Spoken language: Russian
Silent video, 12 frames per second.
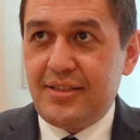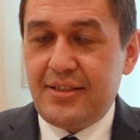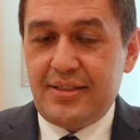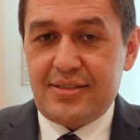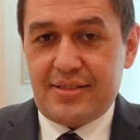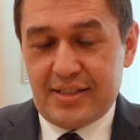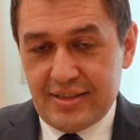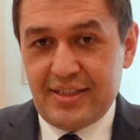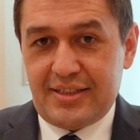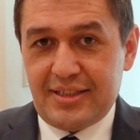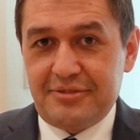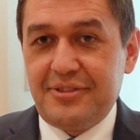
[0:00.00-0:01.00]
А, страна
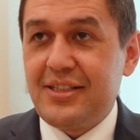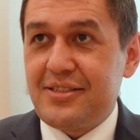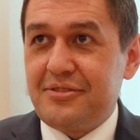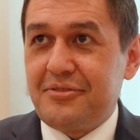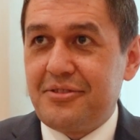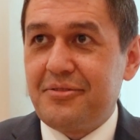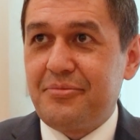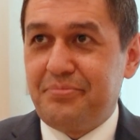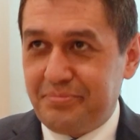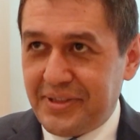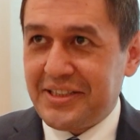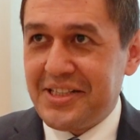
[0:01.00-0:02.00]
открывается.
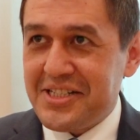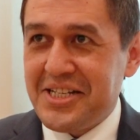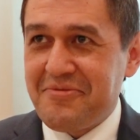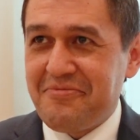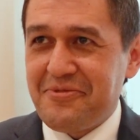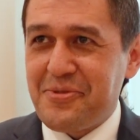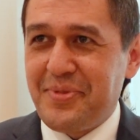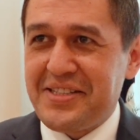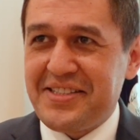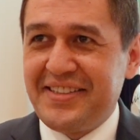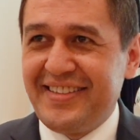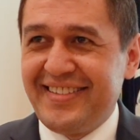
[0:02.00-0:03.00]
Приглашаем
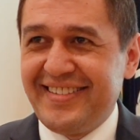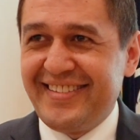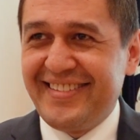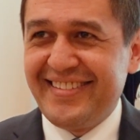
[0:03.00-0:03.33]
Узбекистан.